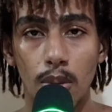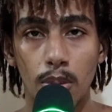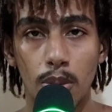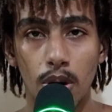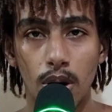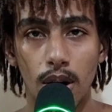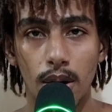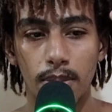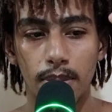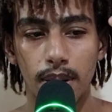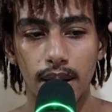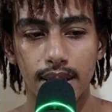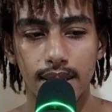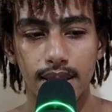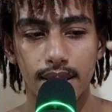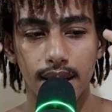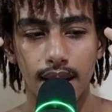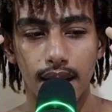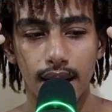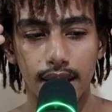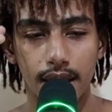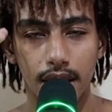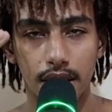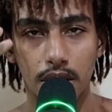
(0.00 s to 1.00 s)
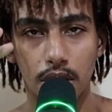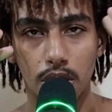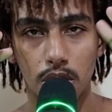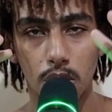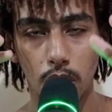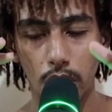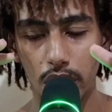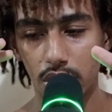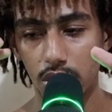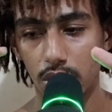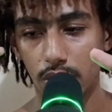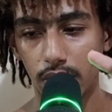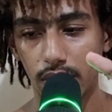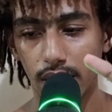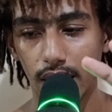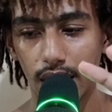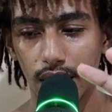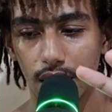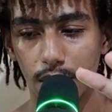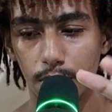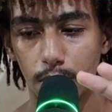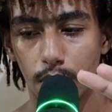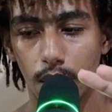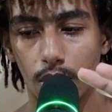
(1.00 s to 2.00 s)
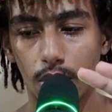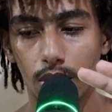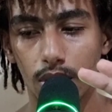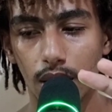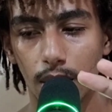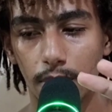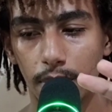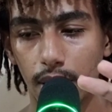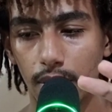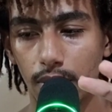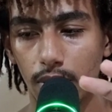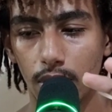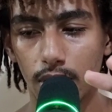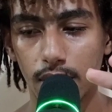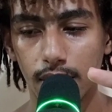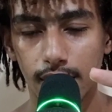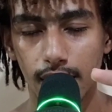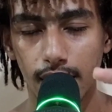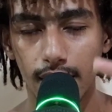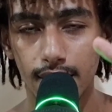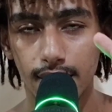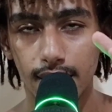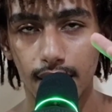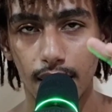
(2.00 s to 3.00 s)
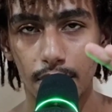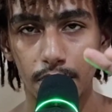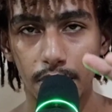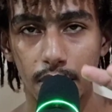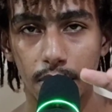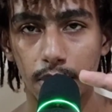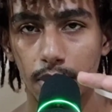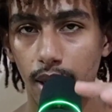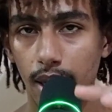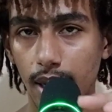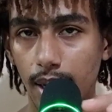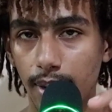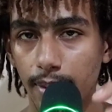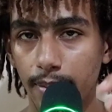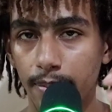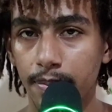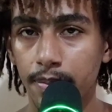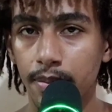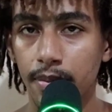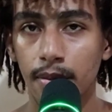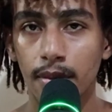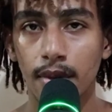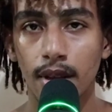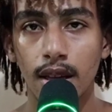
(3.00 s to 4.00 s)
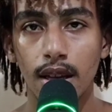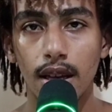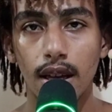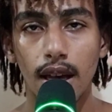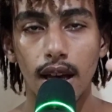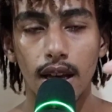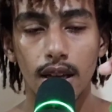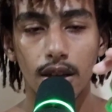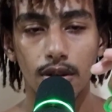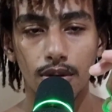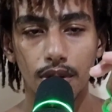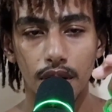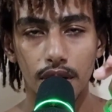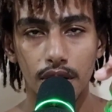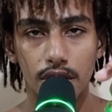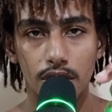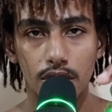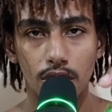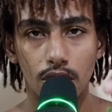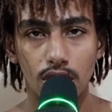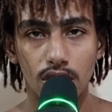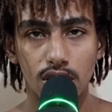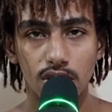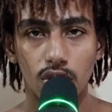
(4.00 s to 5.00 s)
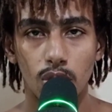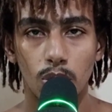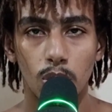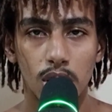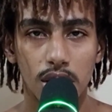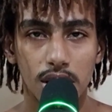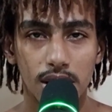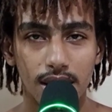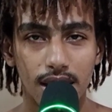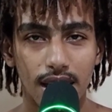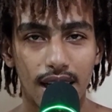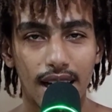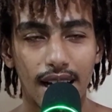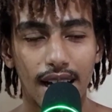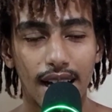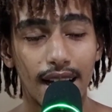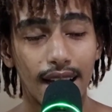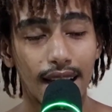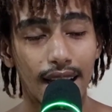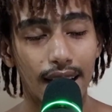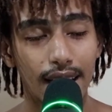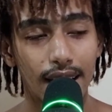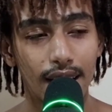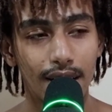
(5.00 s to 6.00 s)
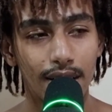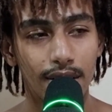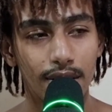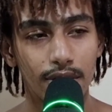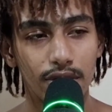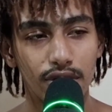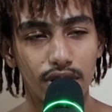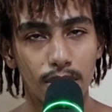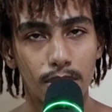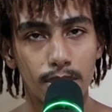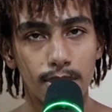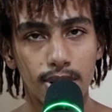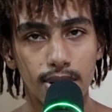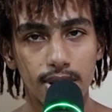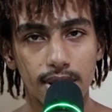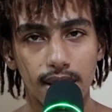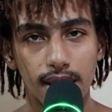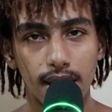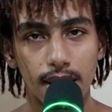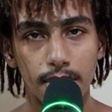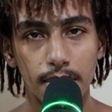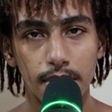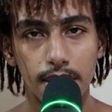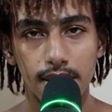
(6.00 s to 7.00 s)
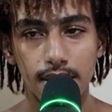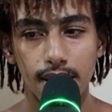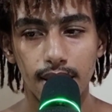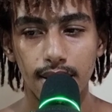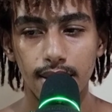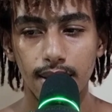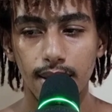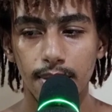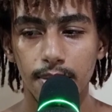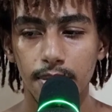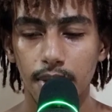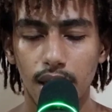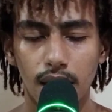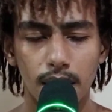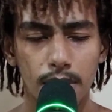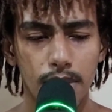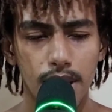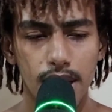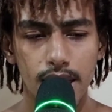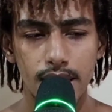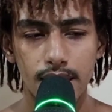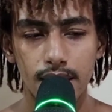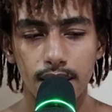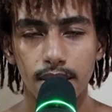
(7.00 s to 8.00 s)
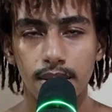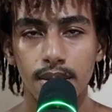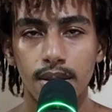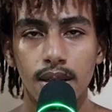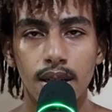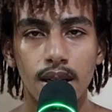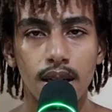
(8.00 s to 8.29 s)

Bom rapaziada, tenho duas novidades para contar pra vocês. A primeira é que o vídeo de hoje eu vou mostrar aquela famosa camiseta, camisa